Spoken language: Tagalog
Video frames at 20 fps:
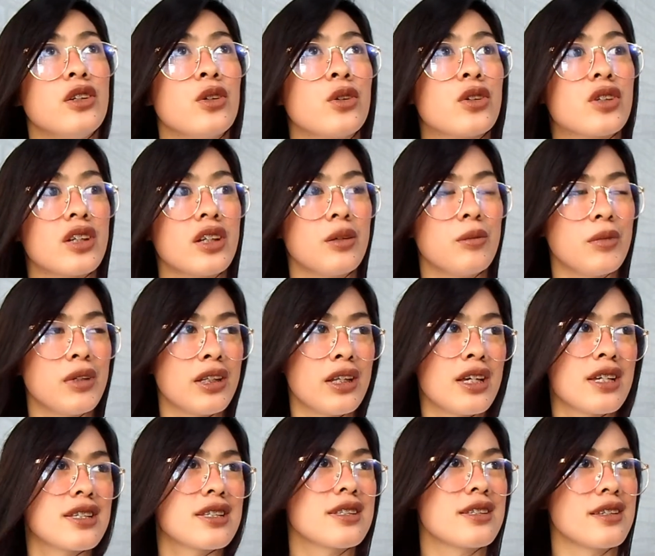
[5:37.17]
yung
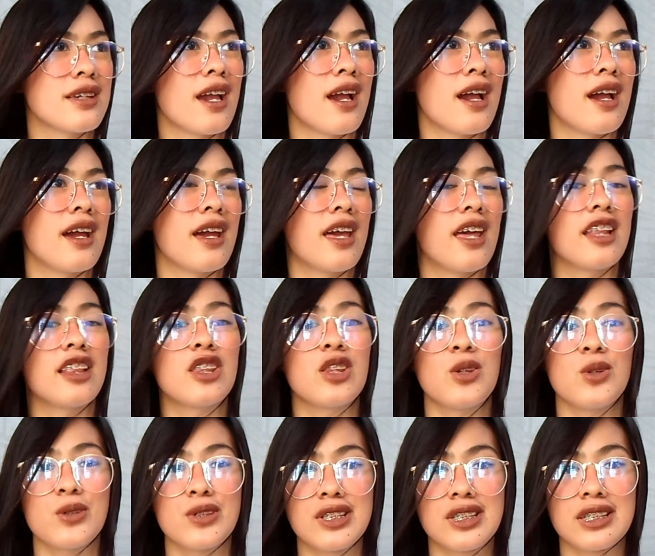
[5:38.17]
creaminess niya, at
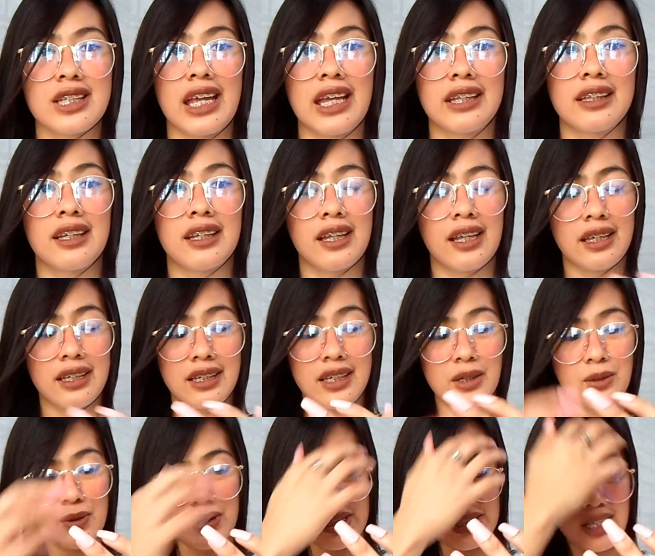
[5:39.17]
yung stain na
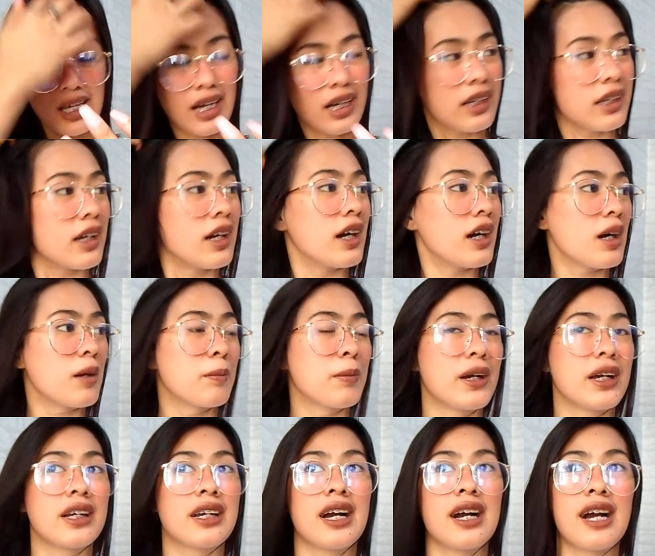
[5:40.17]
naiiwan sa kanya
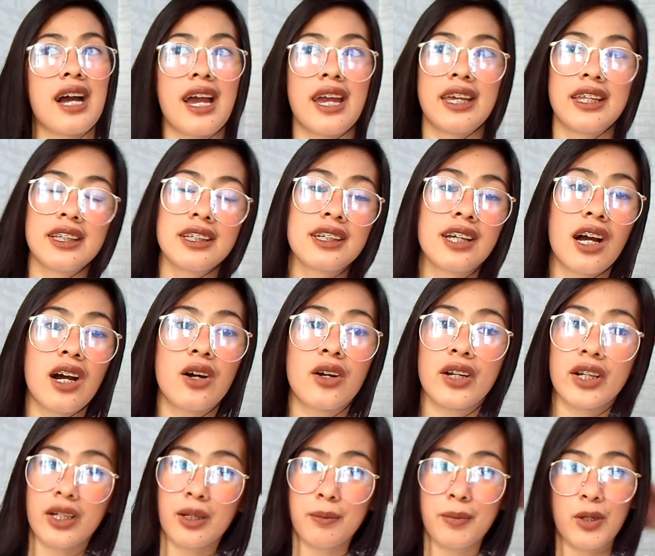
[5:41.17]
kapag kakain ka
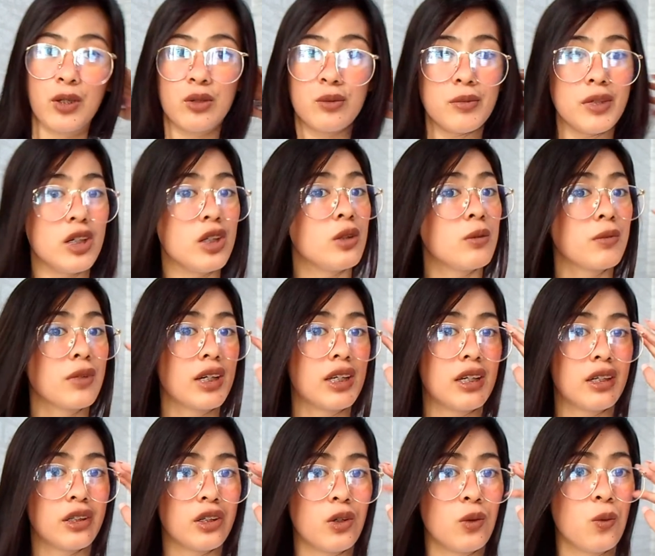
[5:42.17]
or kapag umiinom ka
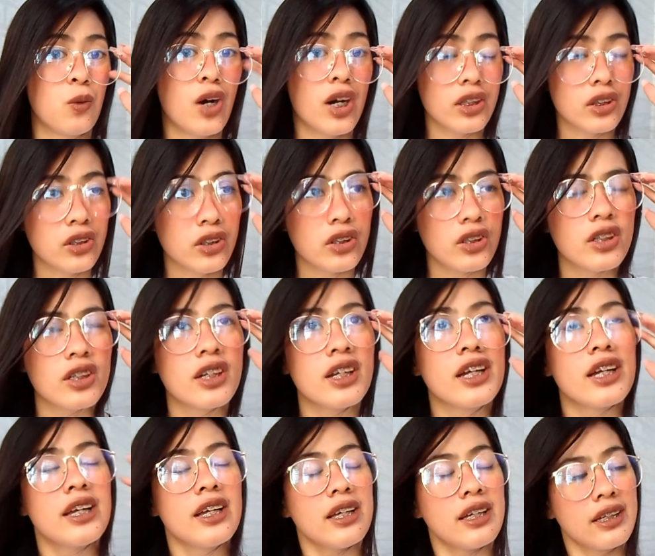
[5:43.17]
lang ng water.
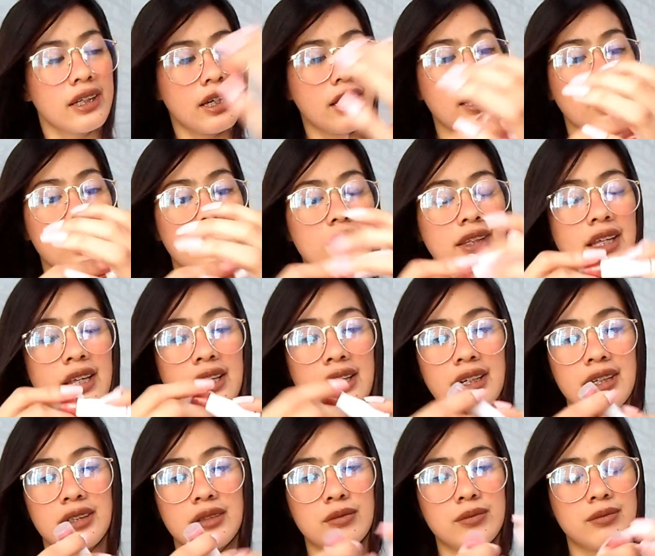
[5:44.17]
Ganyan
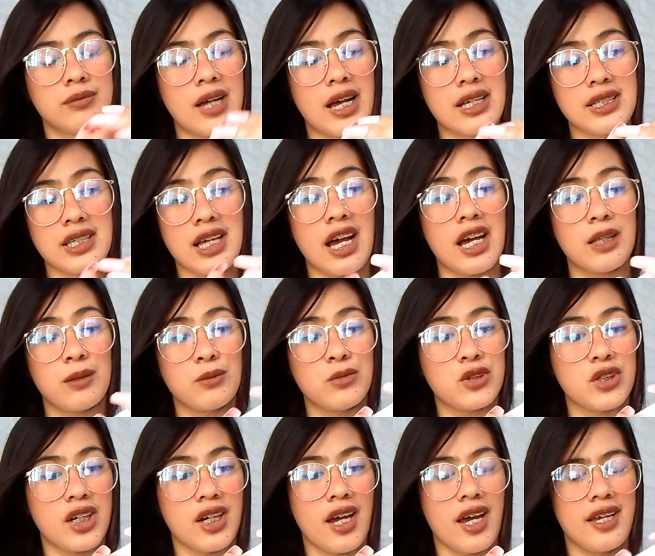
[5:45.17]
talagang maasahan
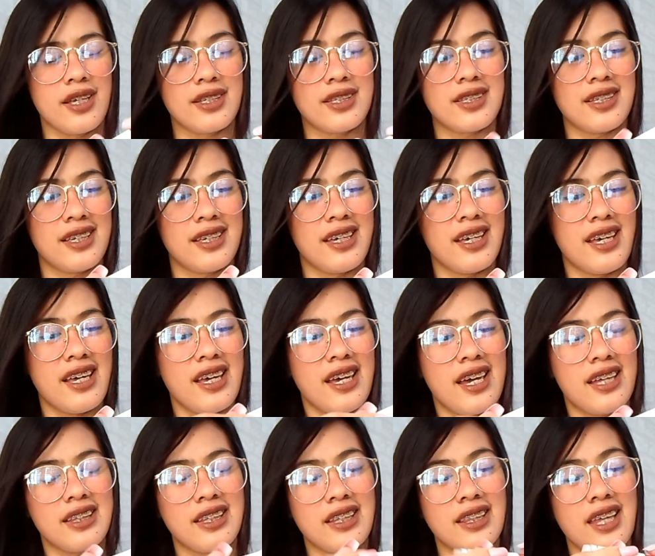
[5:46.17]
mo siya guys.
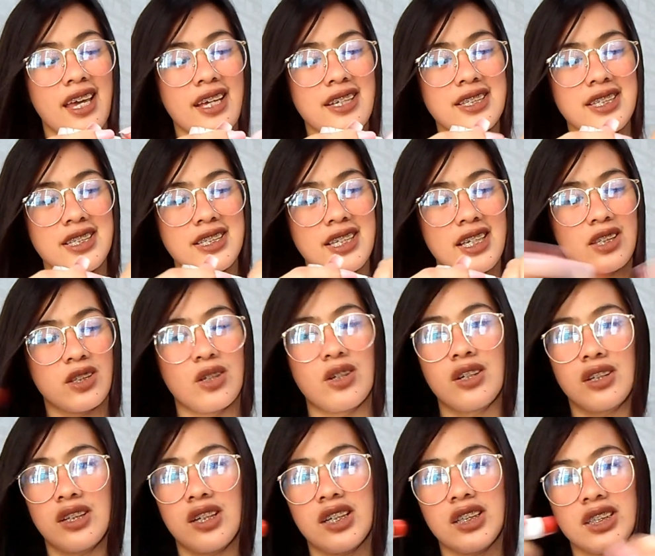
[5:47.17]
And the next is
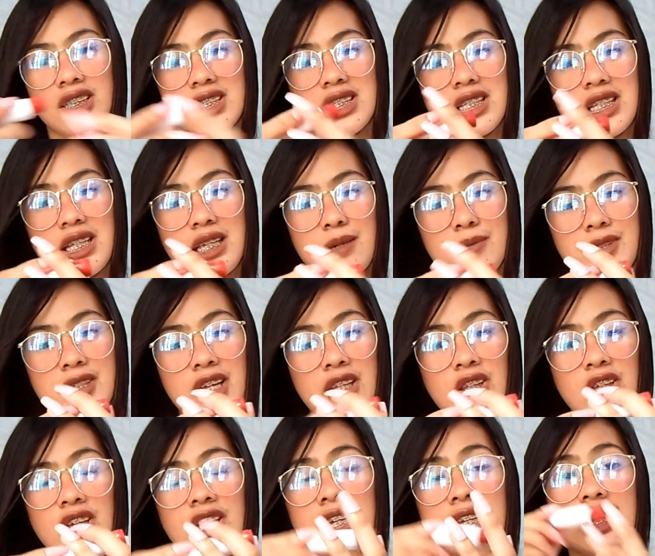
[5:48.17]
itong Luscious Lips.
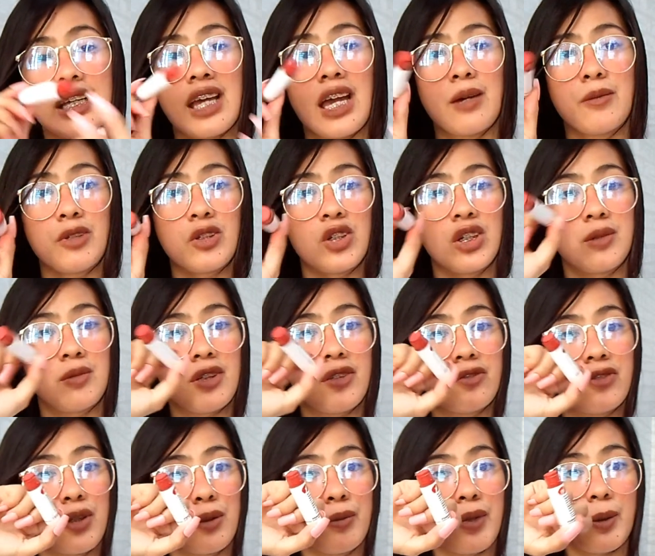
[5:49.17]
Ito yung ginagamit ko
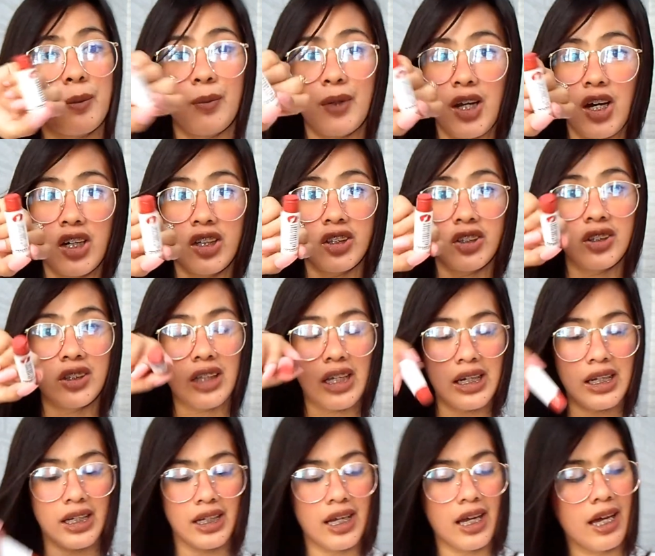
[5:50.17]
naman for my blush
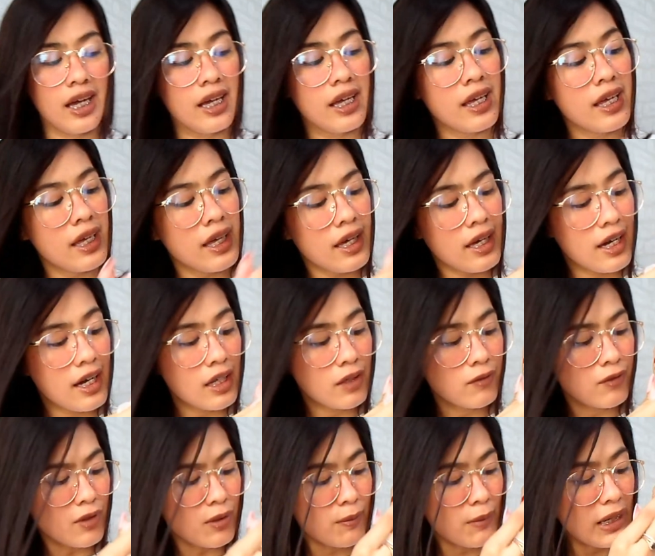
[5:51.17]
talaga.
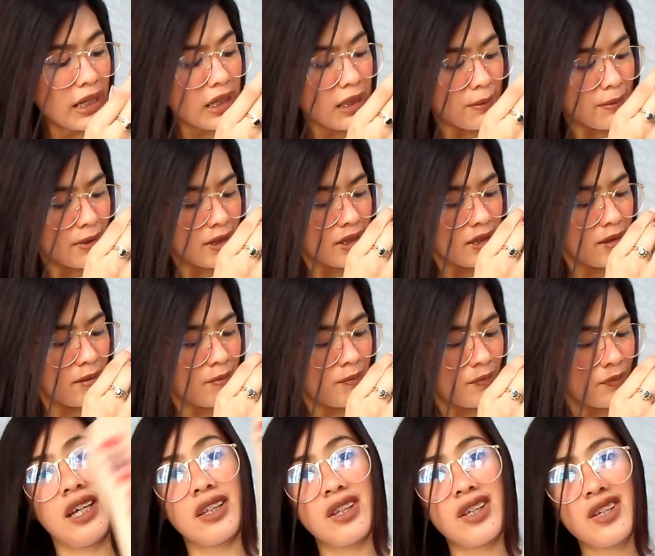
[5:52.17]
At for my lips.
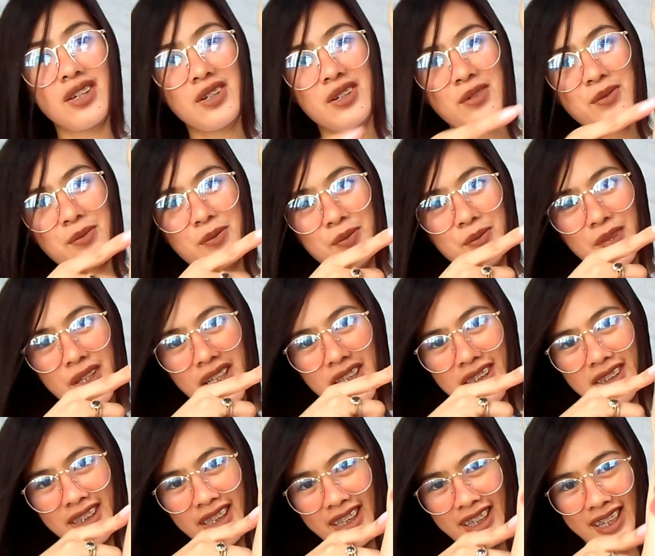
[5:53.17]
Ito yung
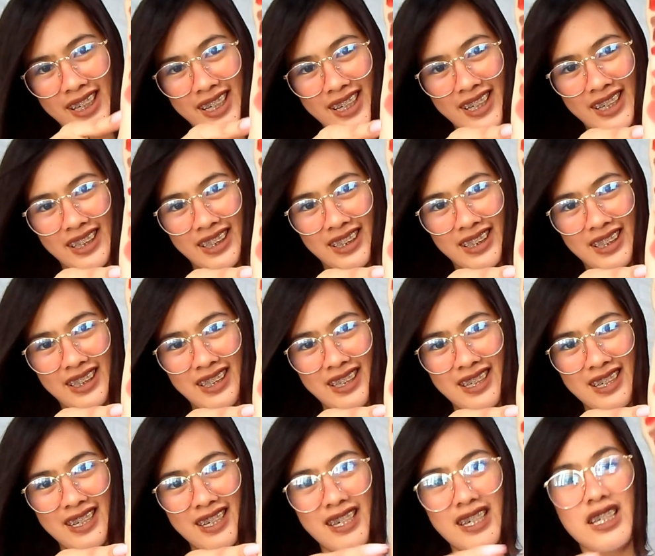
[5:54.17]
peach. Ayan.
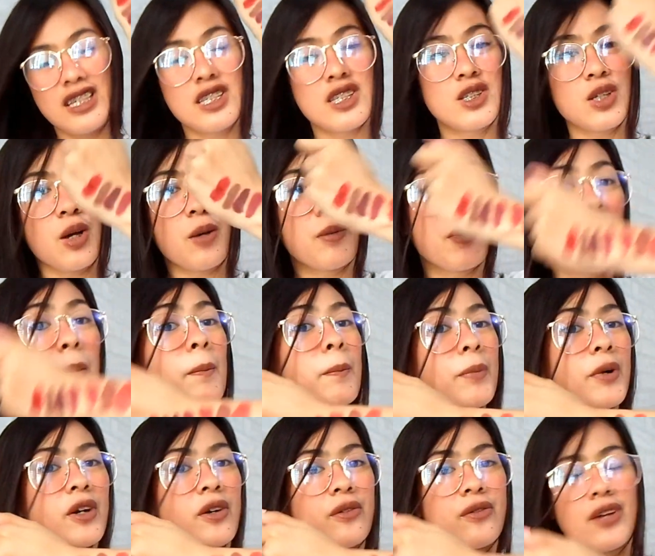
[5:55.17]

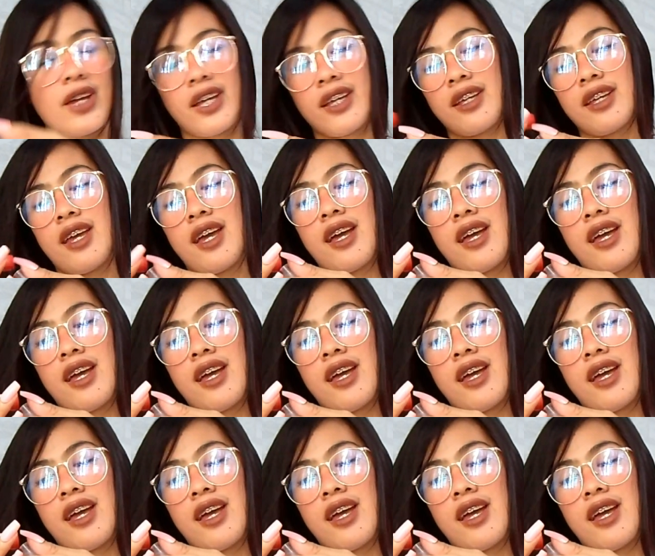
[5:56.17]
Sobrang perfect